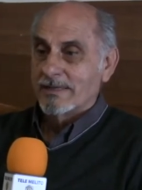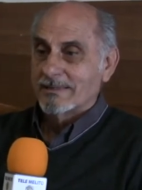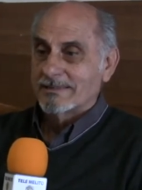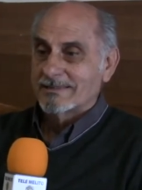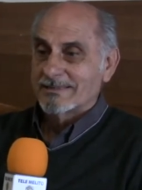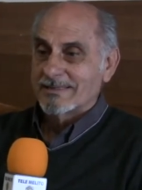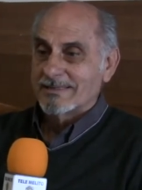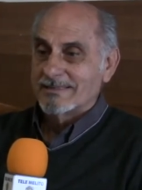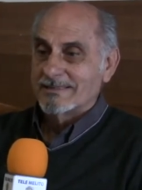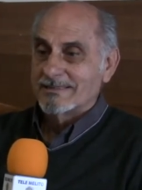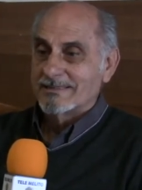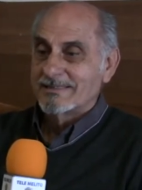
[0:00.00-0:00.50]

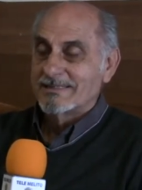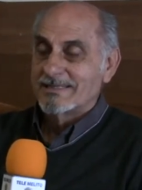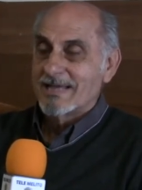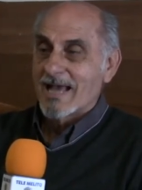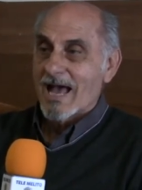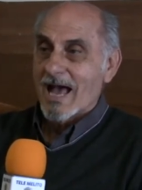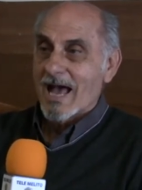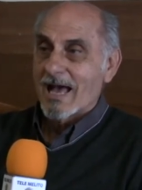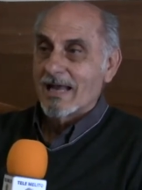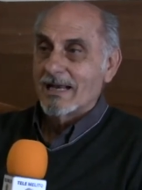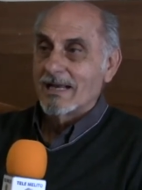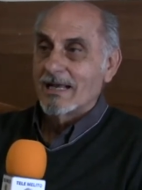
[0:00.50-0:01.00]

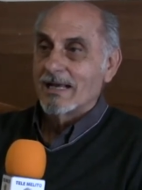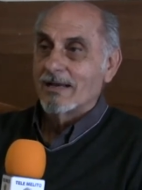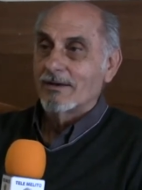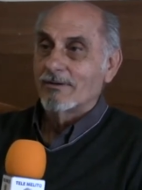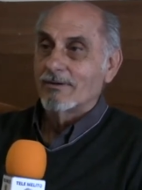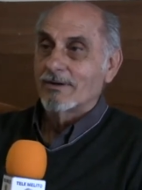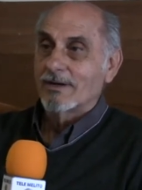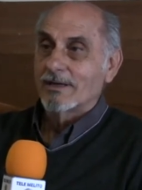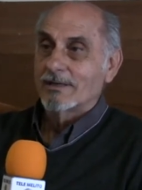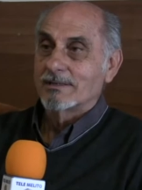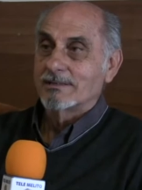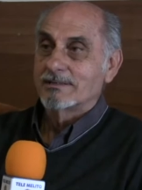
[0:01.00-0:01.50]
essenziali,
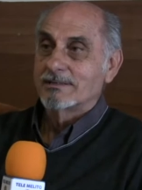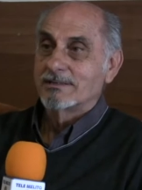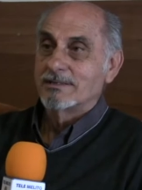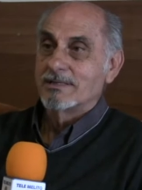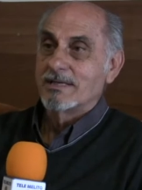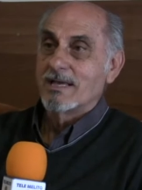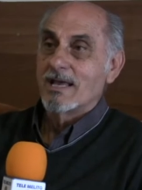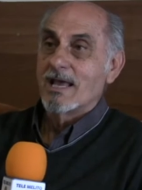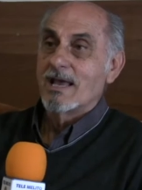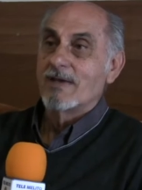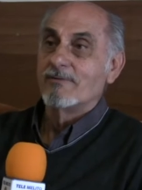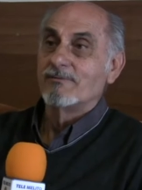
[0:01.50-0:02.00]
allora
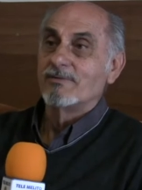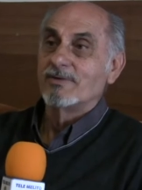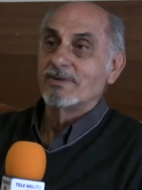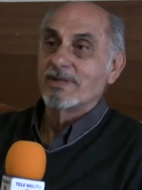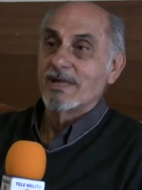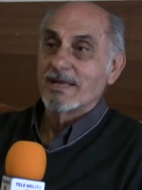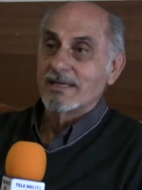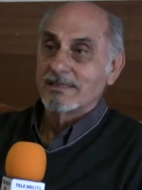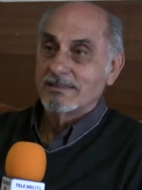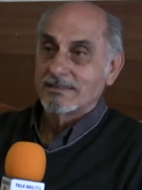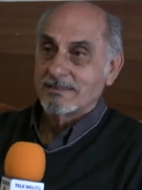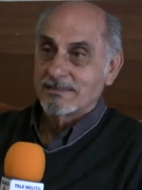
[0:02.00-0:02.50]
si
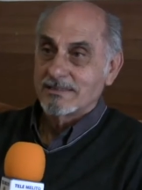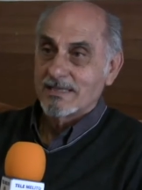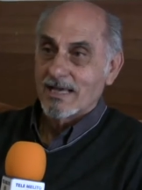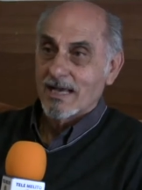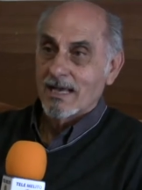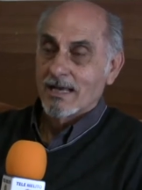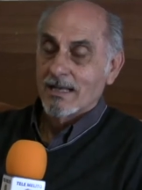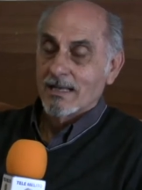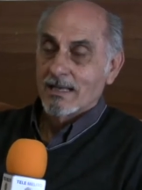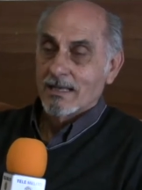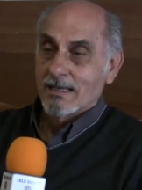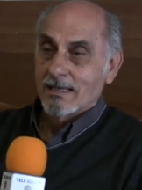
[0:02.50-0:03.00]

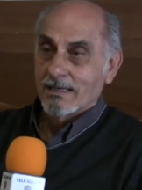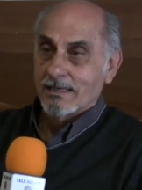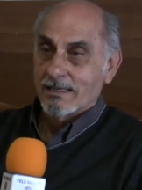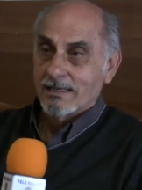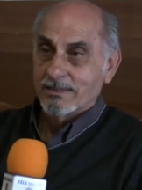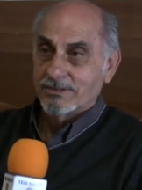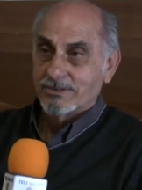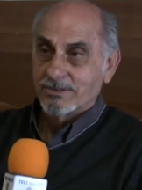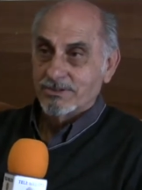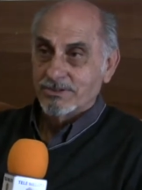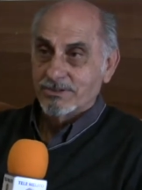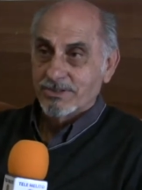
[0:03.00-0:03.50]
evidenzia
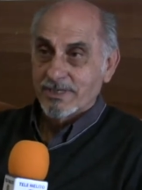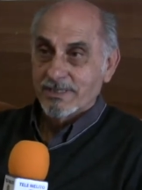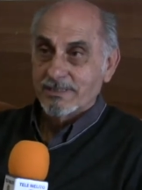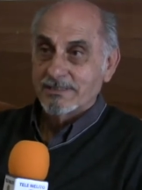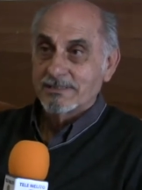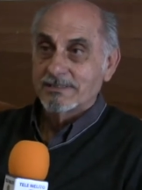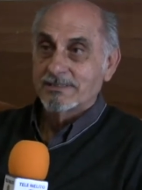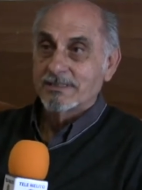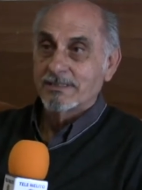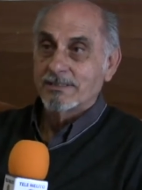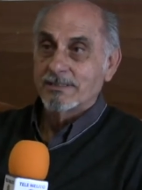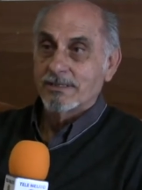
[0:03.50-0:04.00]

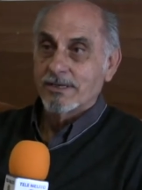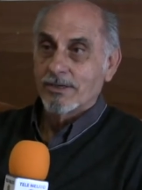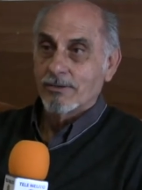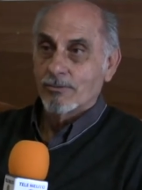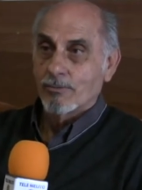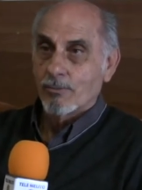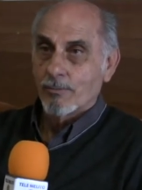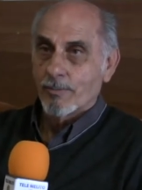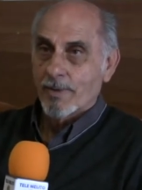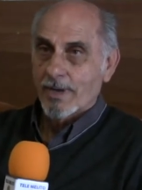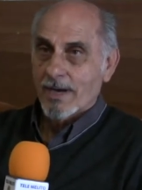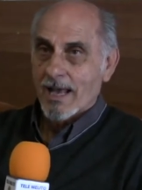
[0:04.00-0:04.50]
l'esigenza di
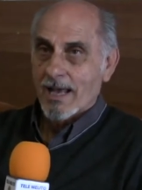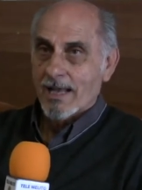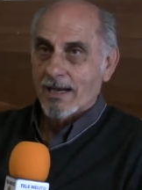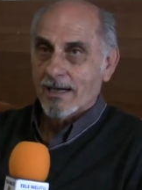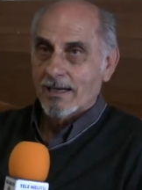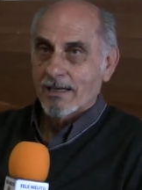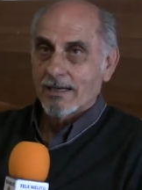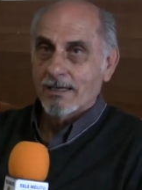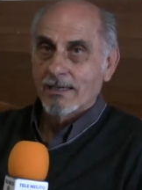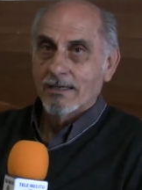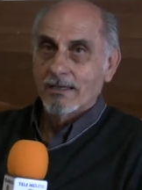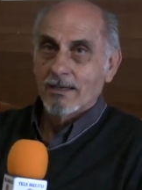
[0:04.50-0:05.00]

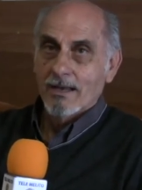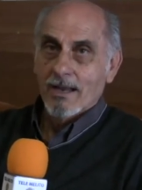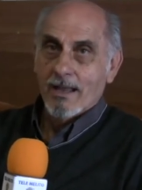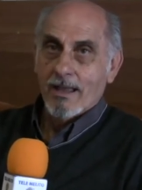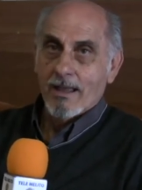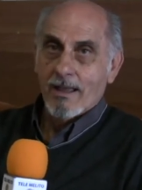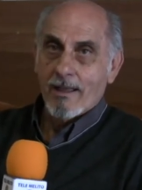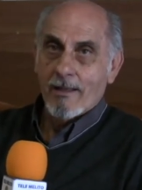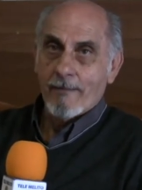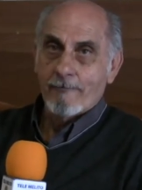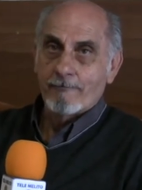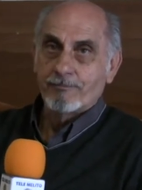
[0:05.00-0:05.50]
recuperarle
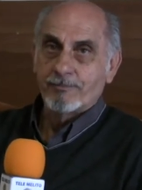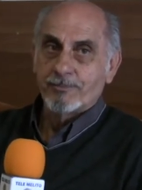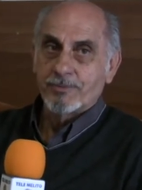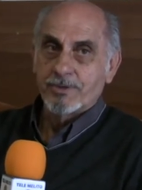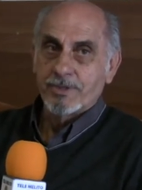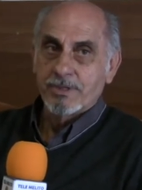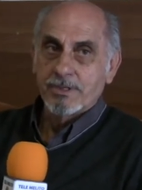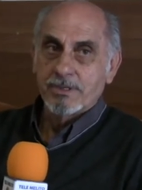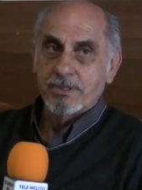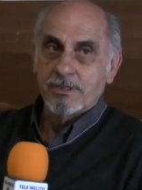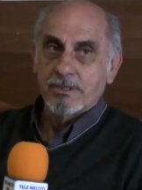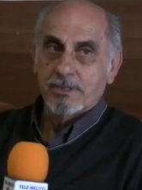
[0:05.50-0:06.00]
e
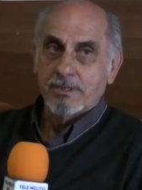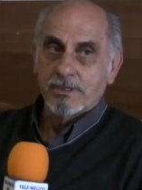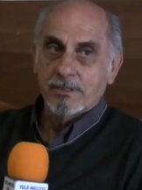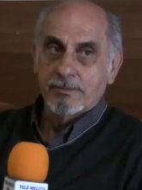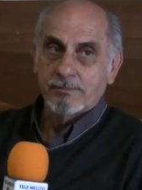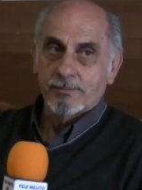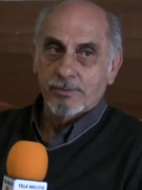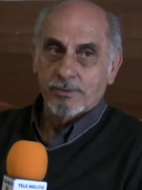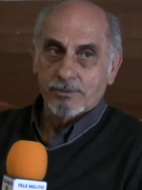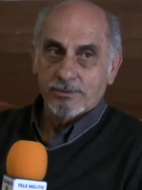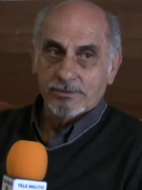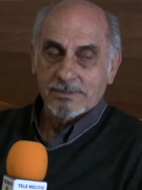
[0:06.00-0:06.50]
di
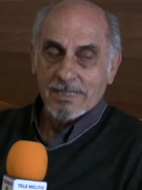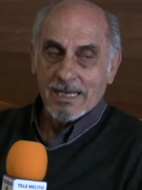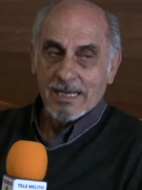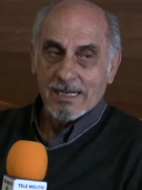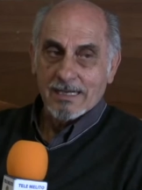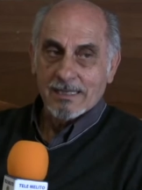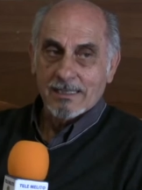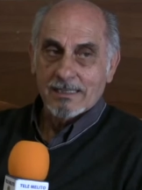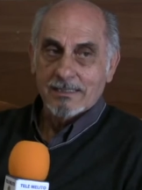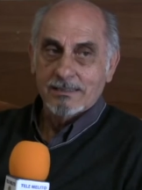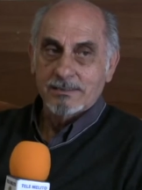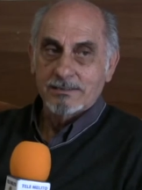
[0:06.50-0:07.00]

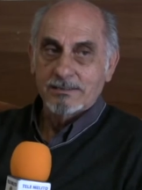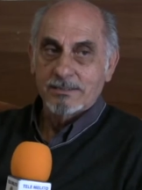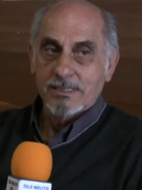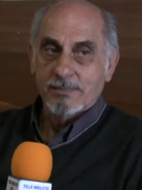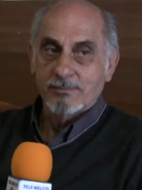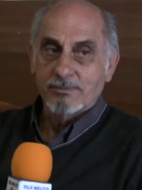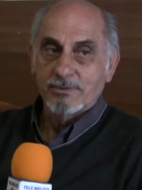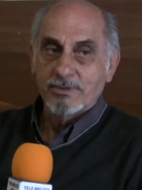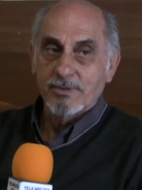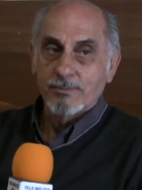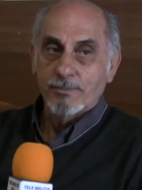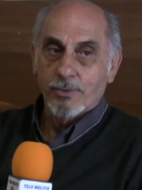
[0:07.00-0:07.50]
riportarle,
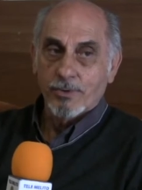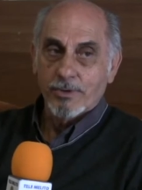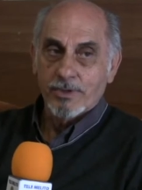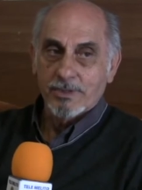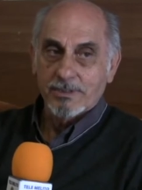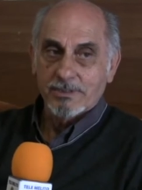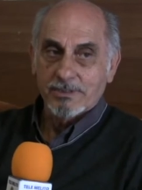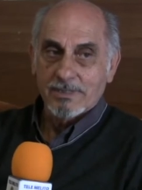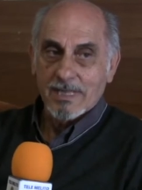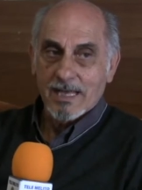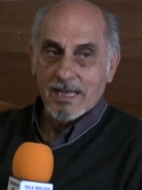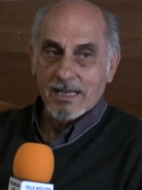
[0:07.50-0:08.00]
diciamo, di
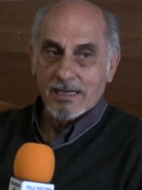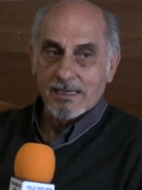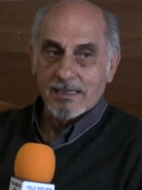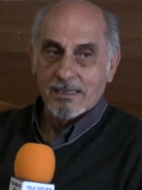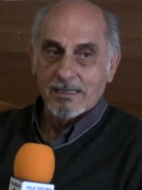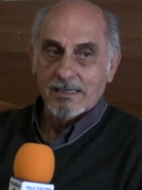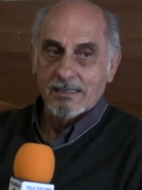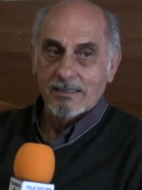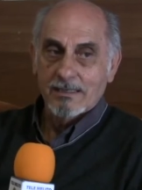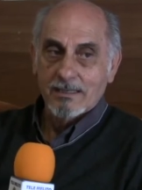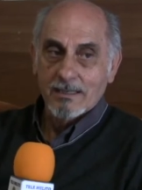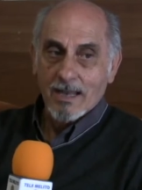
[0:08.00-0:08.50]

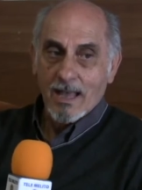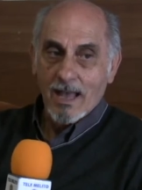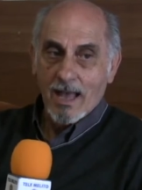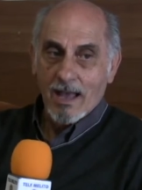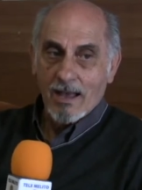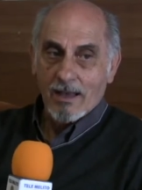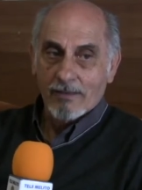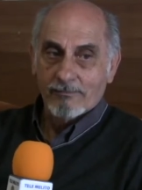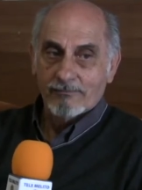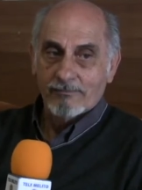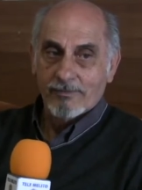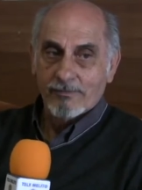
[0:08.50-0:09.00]
proiettarle
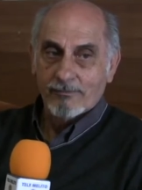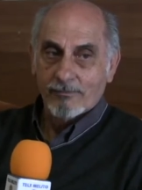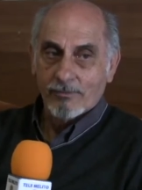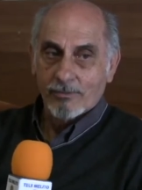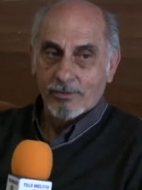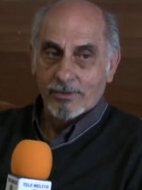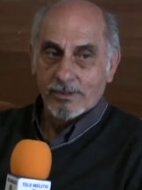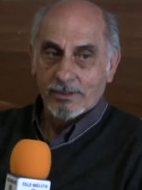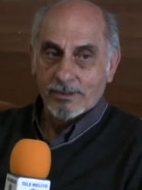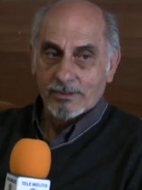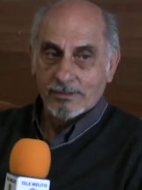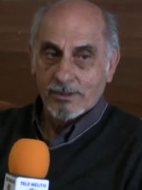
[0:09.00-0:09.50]
a
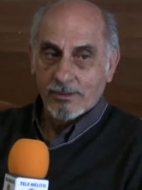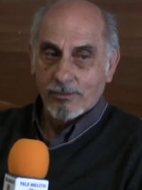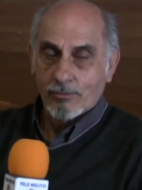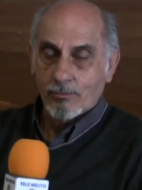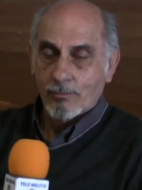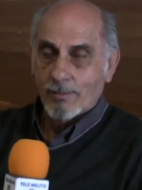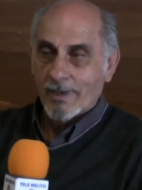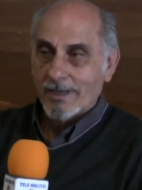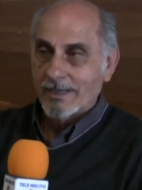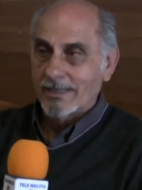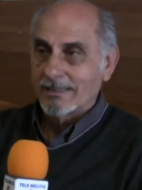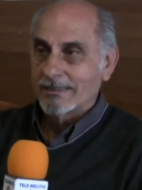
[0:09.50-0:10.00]
favore
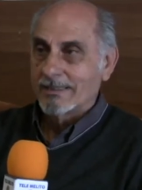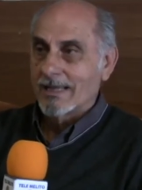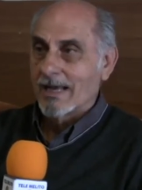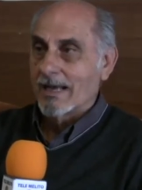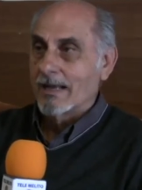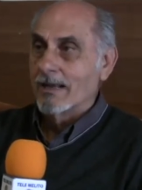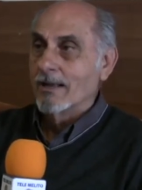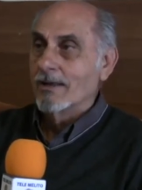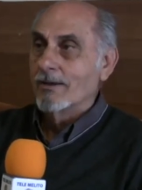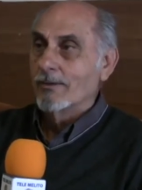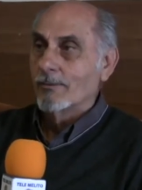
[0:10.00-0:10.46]
dell'umanità.